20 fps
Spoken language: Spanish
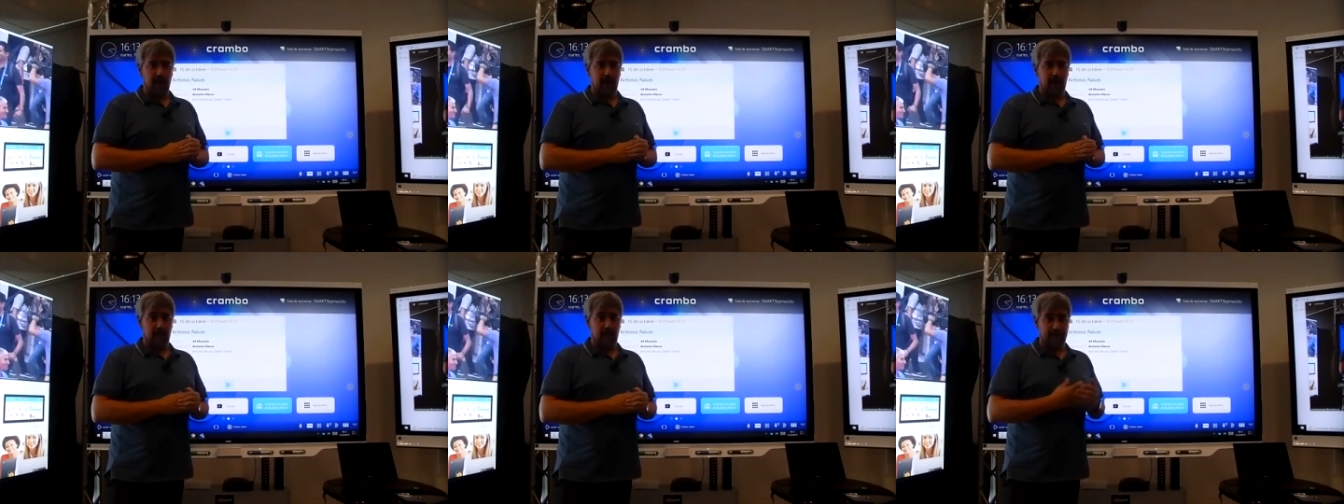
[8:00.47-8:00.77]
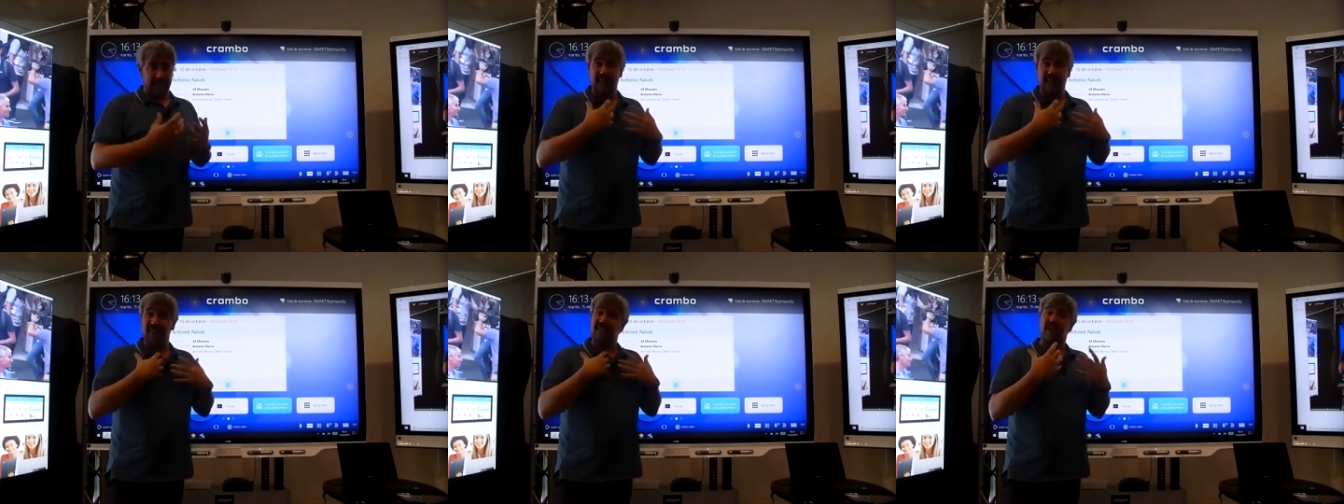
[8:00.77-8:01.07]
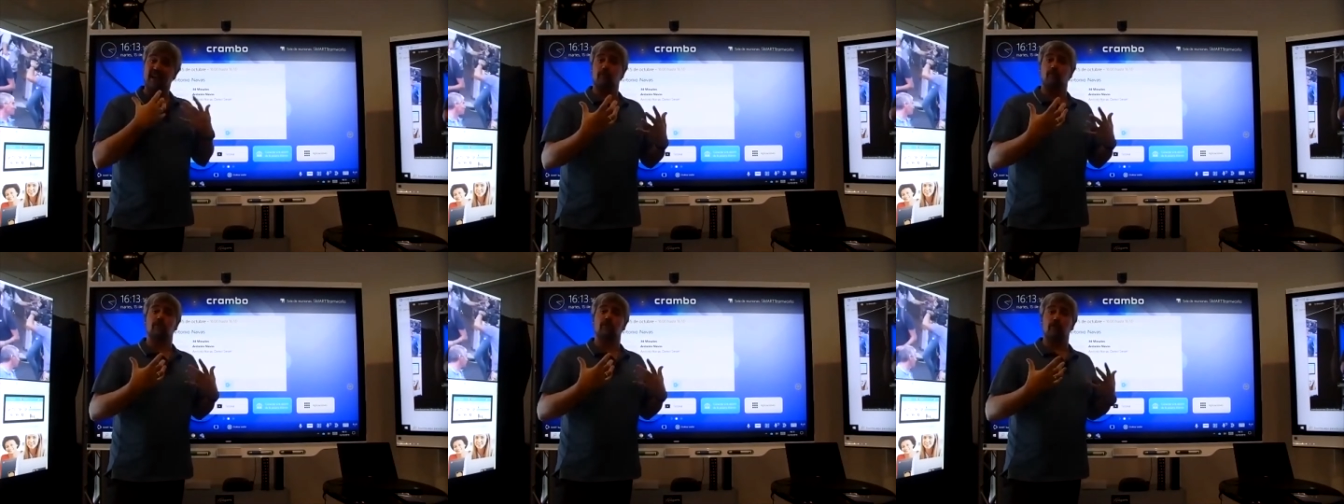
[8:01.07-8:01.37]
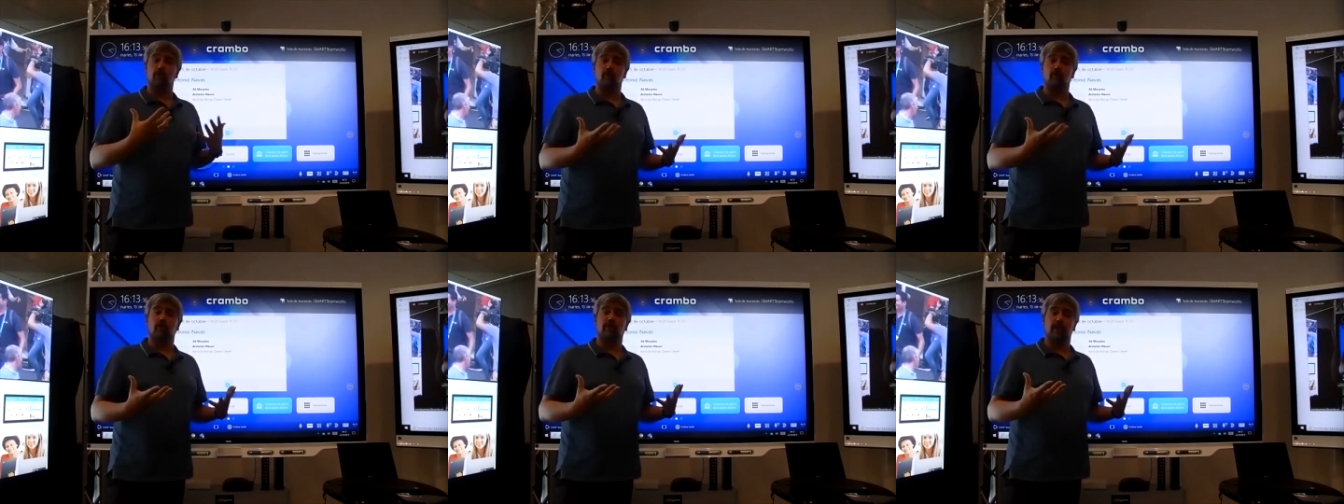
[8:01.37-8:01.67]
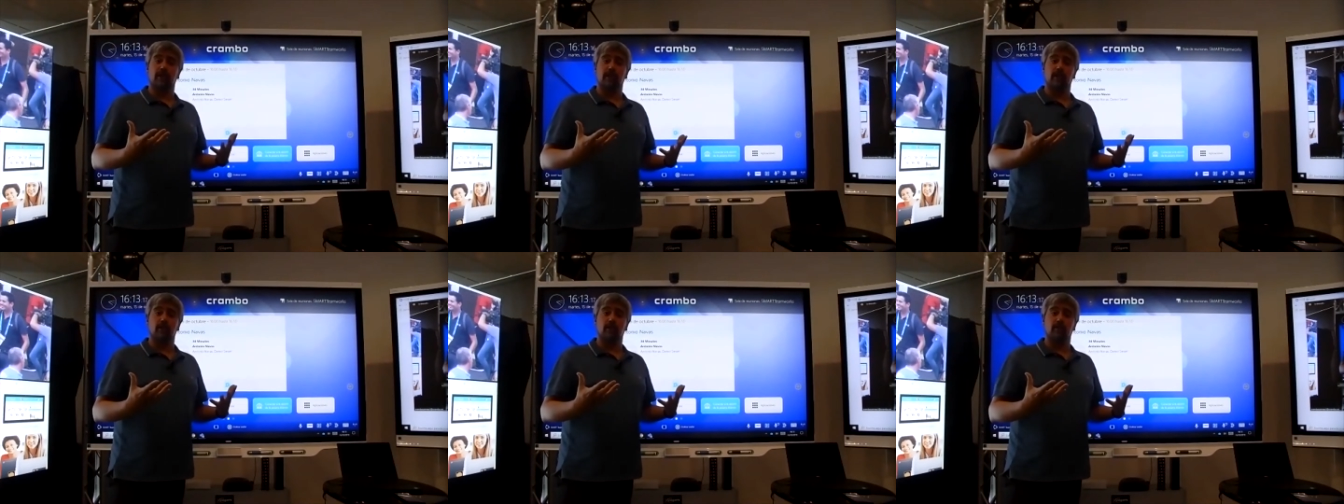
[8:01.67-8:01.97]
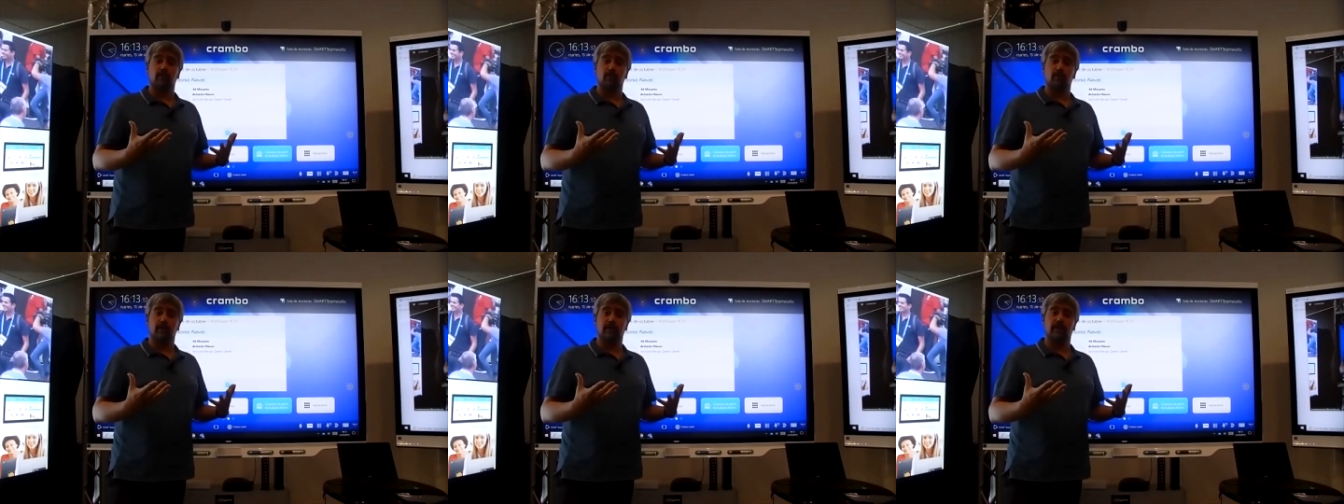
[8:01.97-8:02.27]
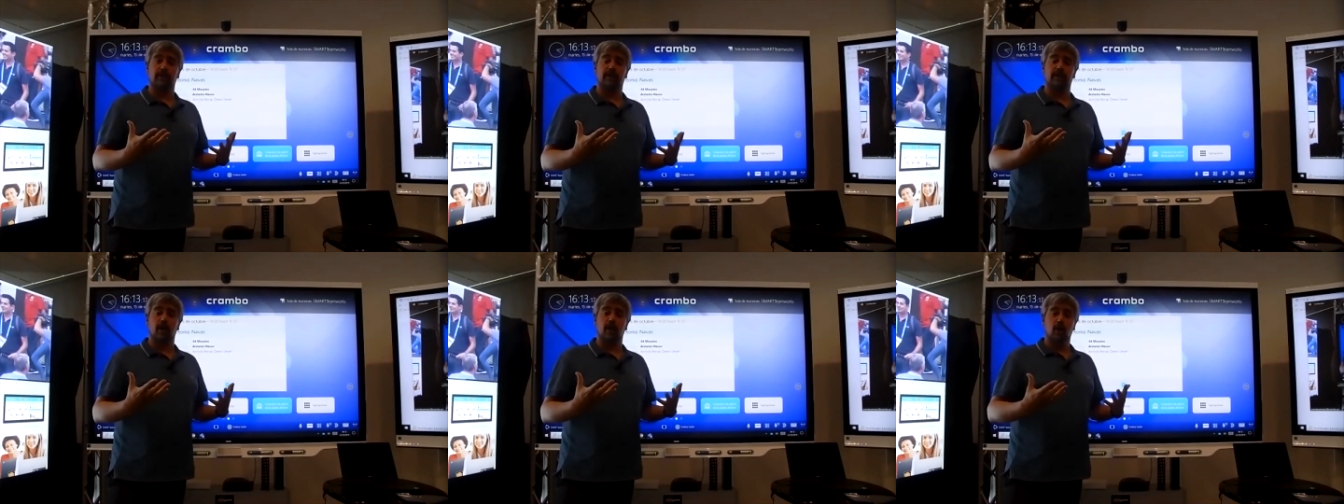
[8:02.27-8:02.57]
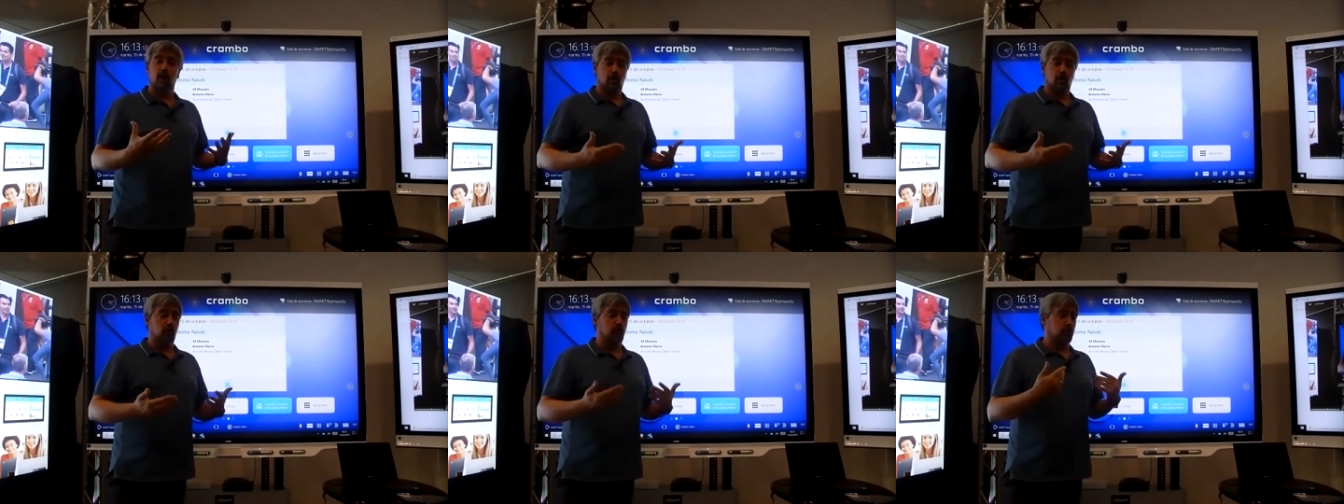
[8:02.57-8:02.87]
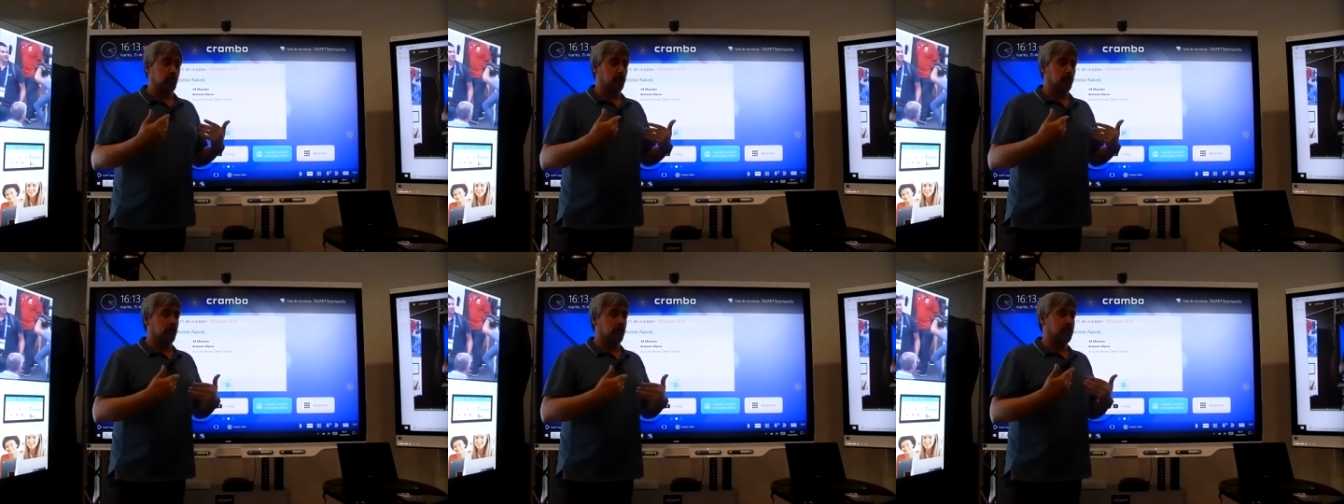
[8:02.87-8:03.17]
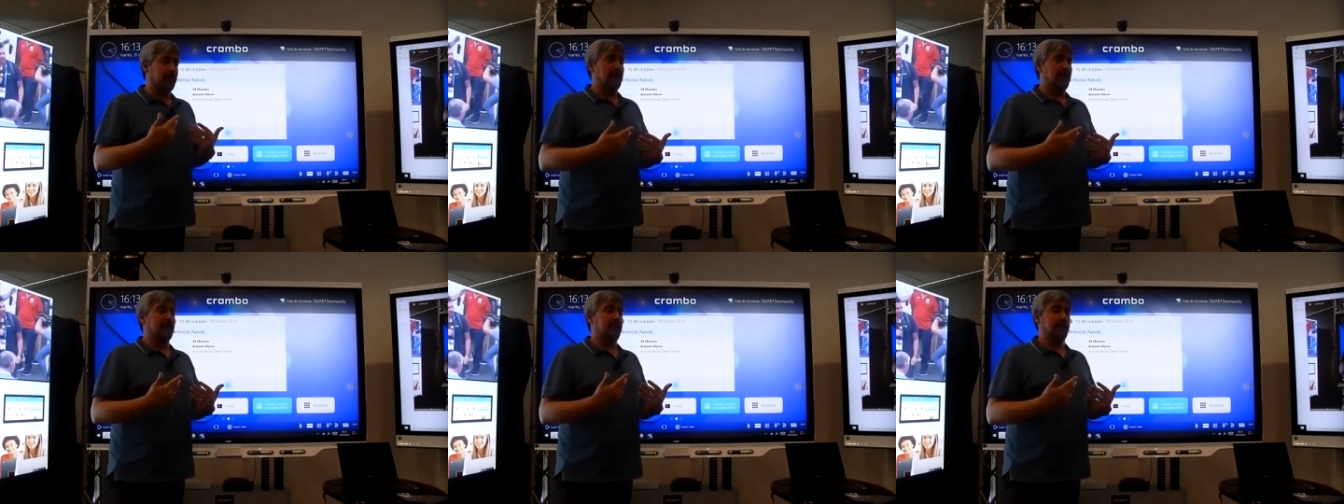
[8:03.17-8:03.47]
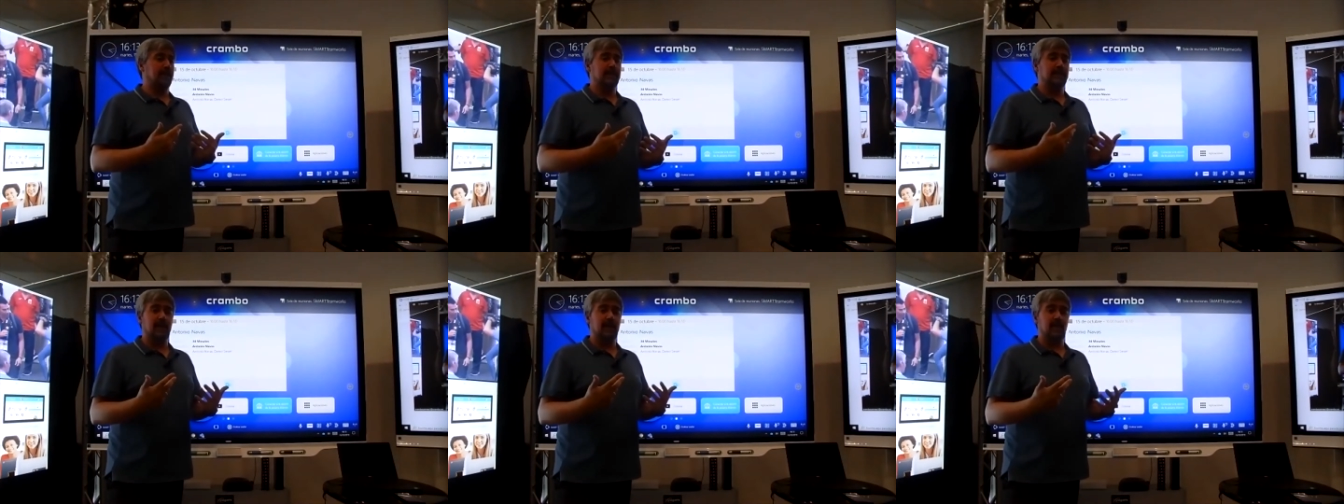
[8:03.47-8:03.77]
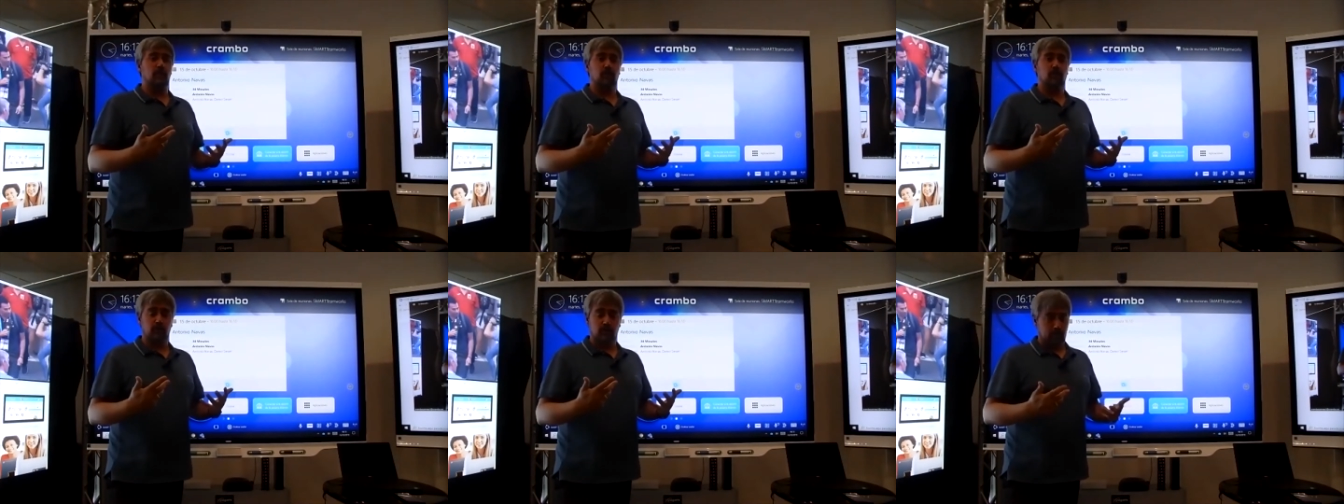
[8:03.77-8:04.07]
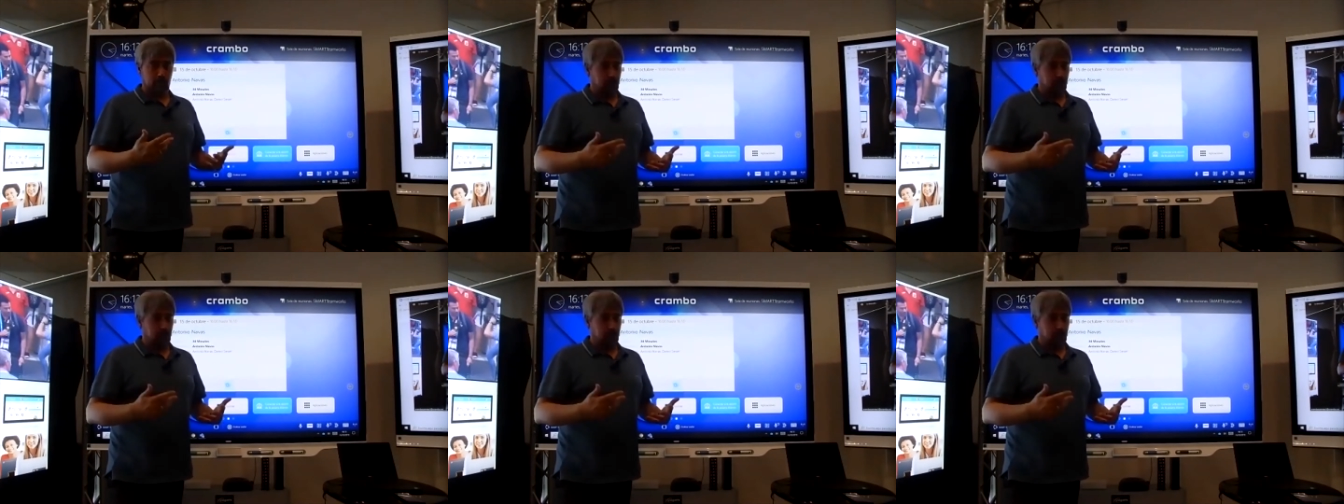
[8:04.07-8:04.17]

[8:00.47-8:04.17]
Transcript: a presentar nuestros contenidos. Es decir, nosotros qué necesitamos?